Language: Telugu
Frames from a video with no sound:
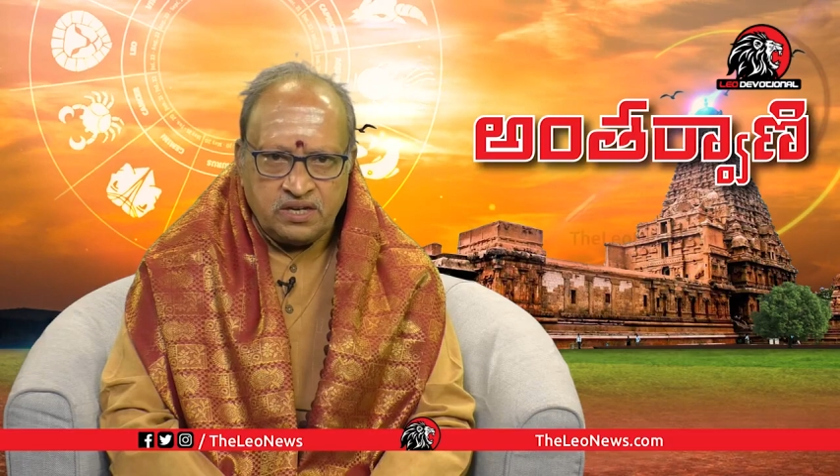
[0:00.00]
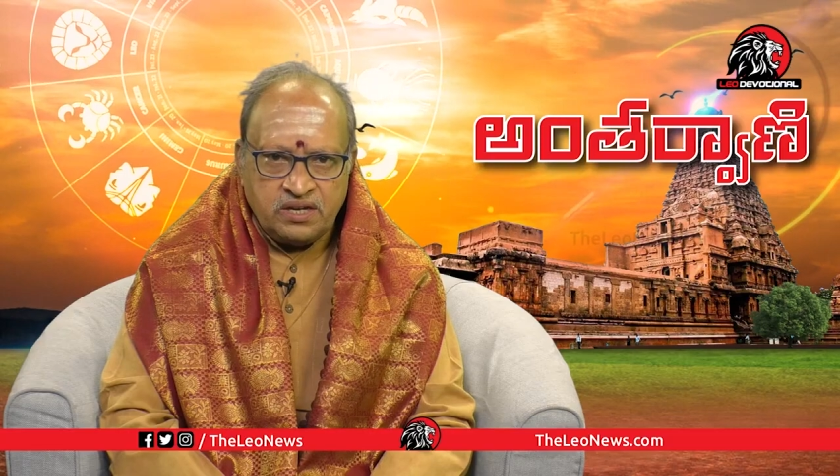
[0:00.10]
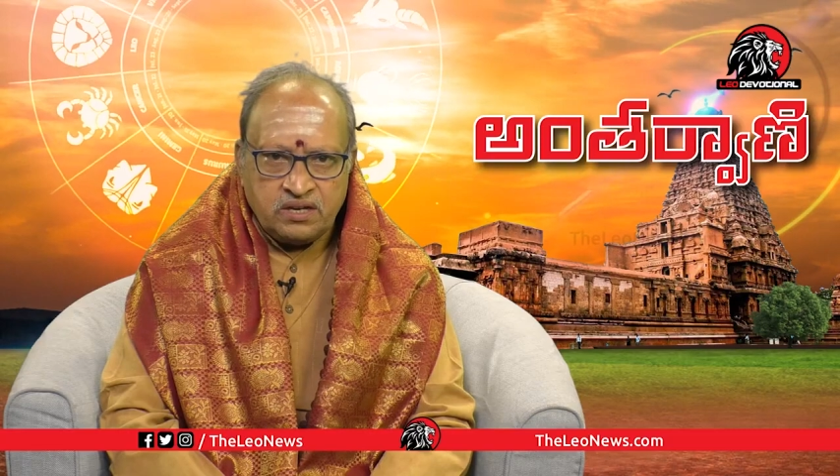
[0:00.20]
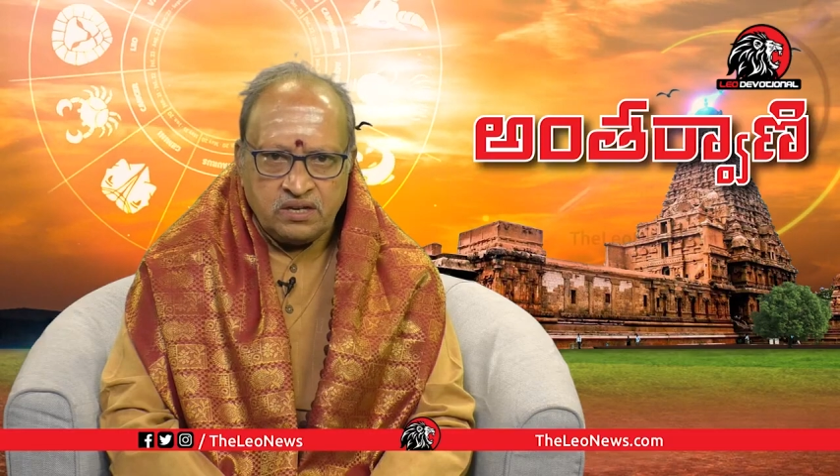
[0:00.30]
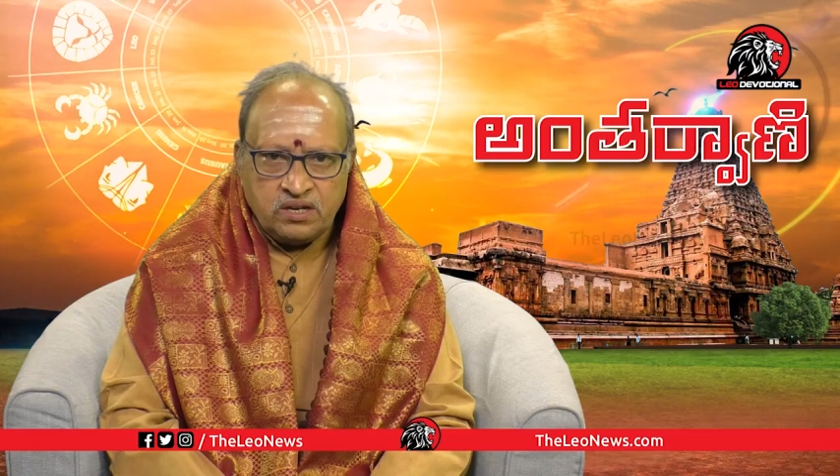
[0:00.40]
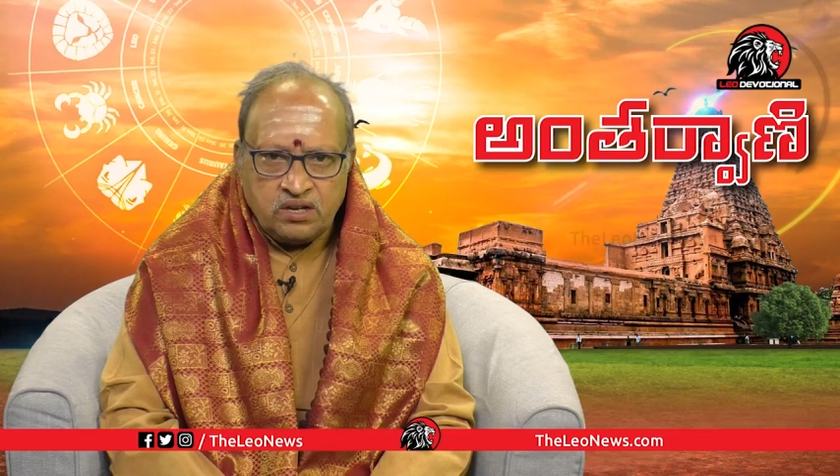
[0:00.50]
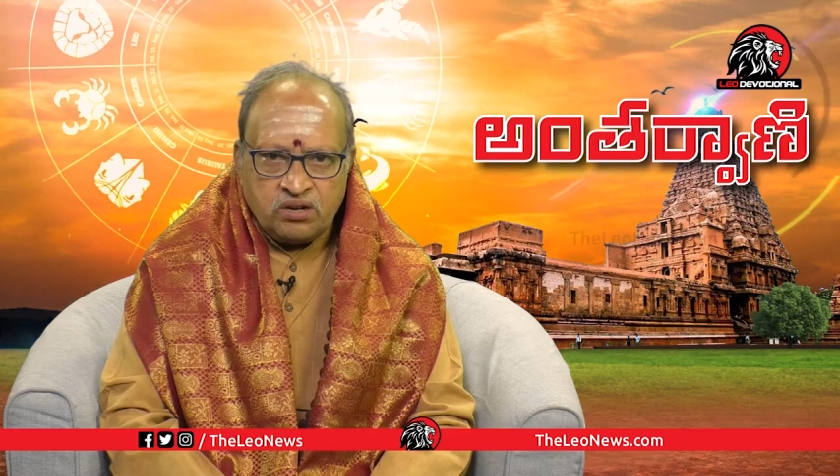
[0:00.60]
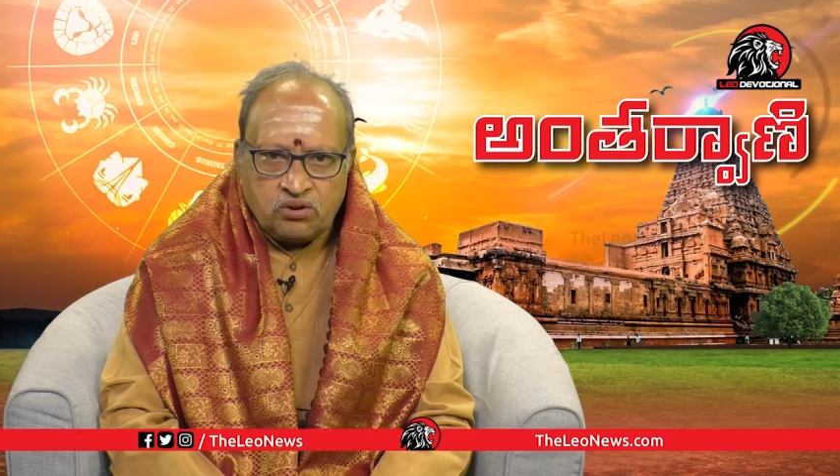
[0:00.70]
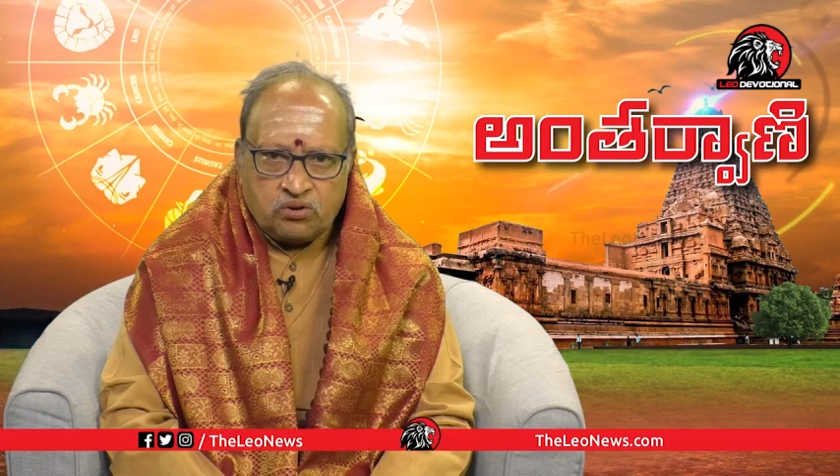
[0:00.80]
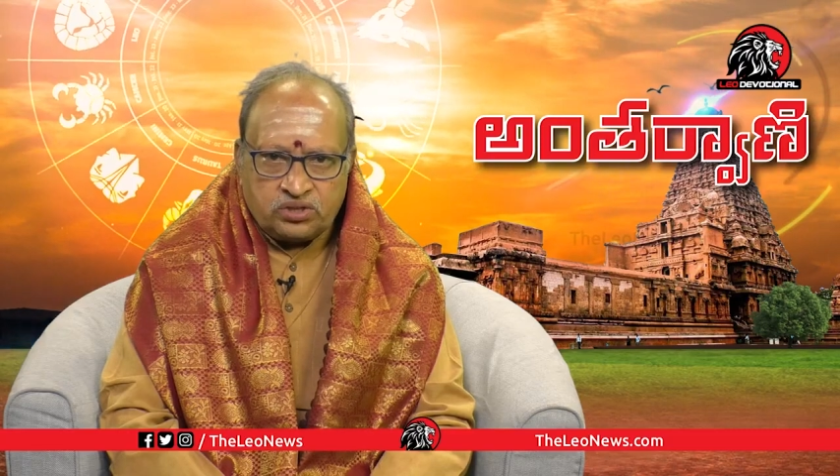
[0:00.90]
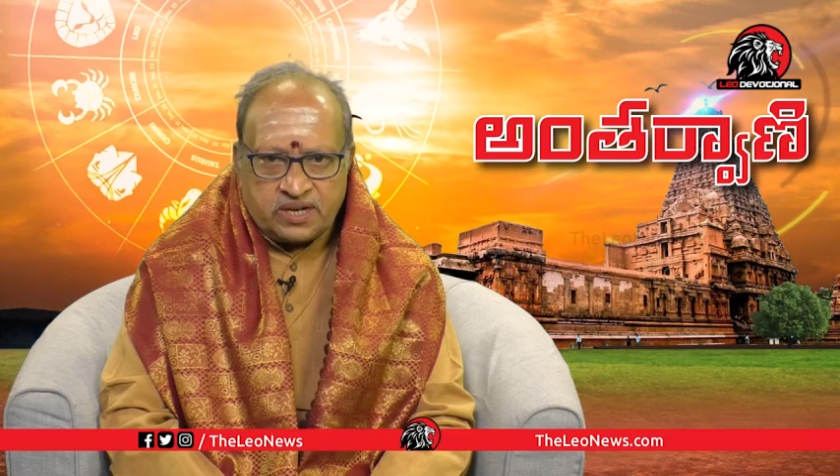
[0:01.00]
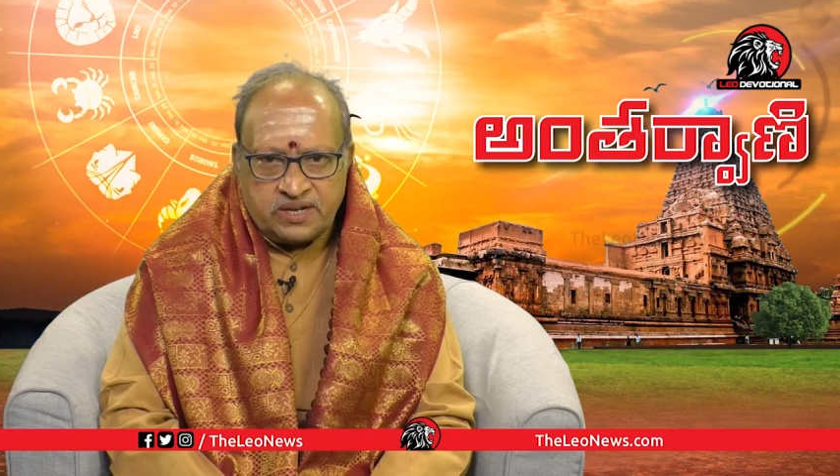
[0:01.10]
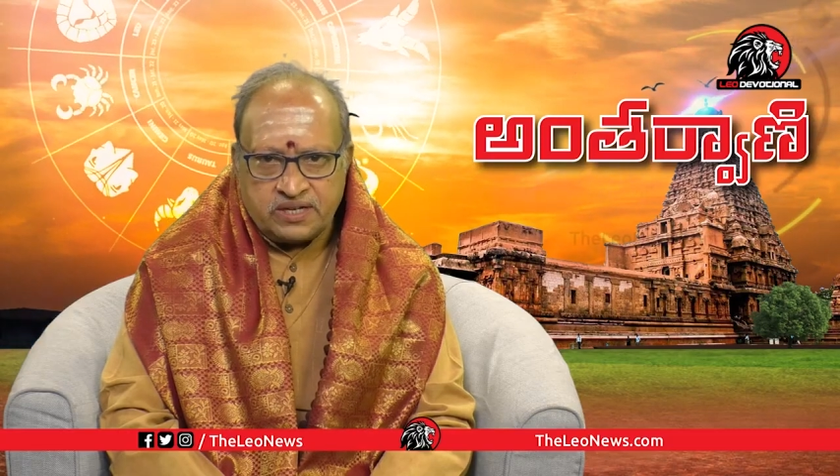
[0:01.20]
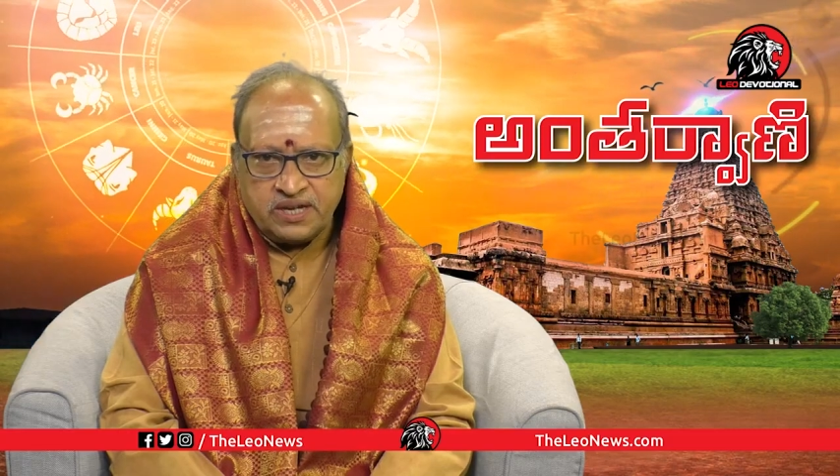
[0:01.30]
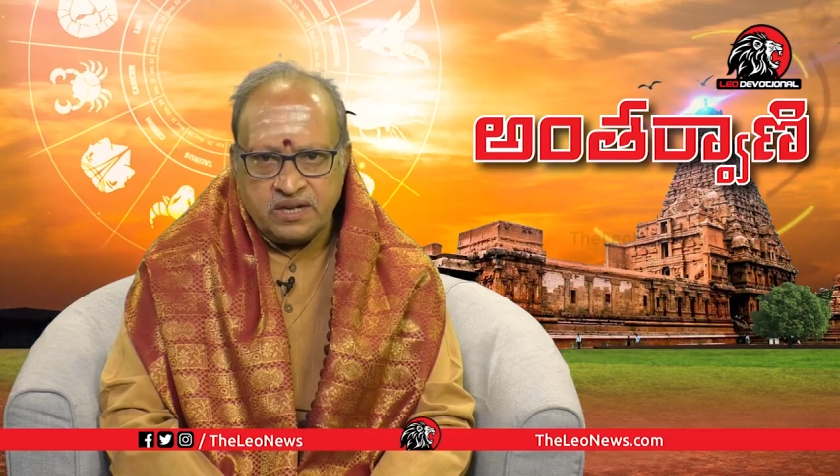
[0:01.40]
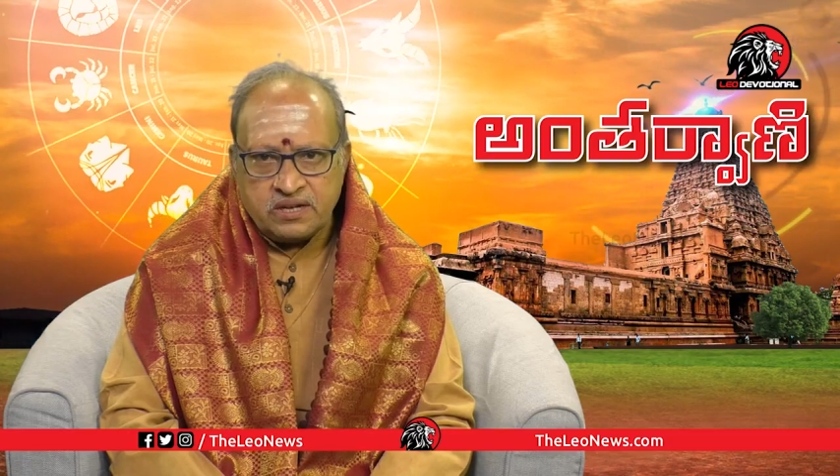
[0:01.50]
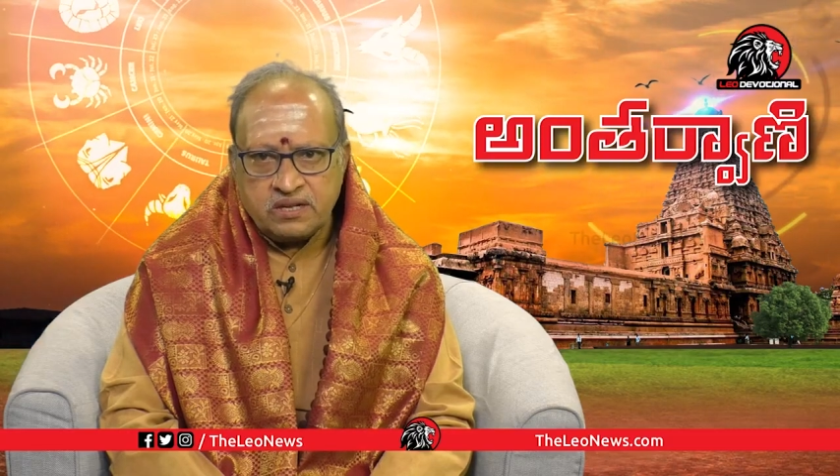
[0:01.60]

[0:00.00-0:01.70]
అని కొందరంటే